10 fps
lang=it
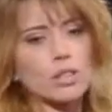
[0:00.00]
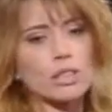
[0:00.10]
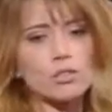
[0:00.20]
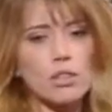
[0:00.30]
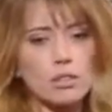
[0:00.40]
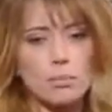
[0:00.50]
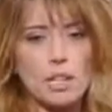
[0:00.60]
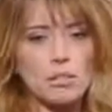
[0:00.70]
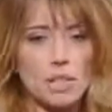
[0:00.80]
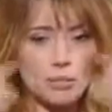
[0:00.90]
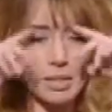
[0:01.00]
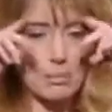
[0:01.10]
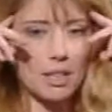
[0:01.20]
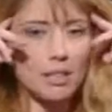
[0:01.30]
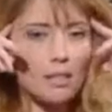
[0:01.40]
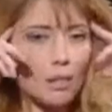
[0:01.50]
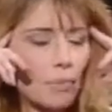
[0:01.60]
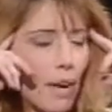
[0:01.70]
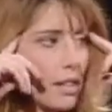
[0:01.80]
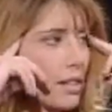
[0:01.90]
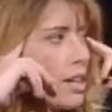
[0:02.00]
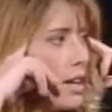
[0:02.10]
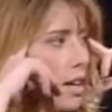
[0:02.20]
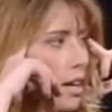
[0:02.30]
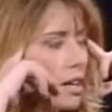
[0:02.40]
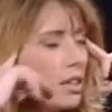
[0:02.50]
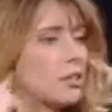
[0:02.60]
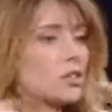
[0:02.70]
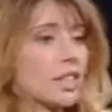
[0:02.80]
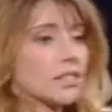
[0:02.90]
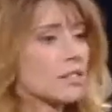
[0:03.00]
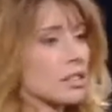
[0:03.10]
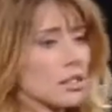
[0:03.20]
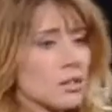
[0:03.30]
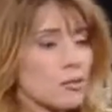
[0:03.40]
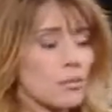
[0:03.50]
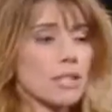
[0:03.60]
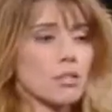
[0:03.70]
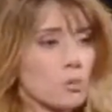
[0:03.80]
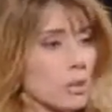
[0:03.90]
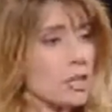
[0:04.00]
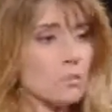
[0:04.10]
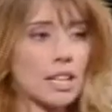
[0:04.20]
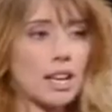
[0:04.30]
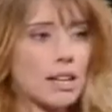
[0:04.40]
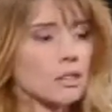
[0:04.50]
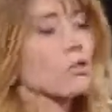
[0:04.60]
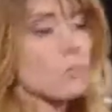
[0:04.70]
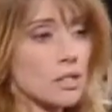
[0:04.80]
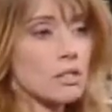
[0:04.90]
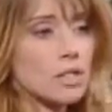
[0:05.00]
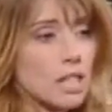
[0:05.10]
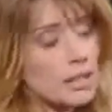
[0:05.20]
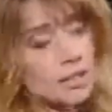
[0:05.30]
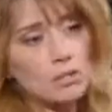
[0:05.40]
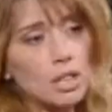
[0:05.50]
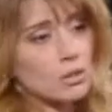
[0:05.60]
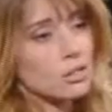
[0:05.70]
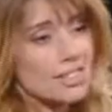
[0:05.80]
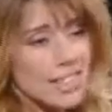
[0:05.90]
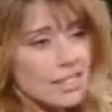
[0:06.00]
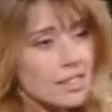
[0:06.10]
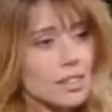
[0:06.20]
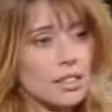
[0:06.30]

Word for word: che ne so, ti parlo della mia esperienza romana, eh, centri di informazione per gli immigrati, occupazione di casa, hanno dato tetti,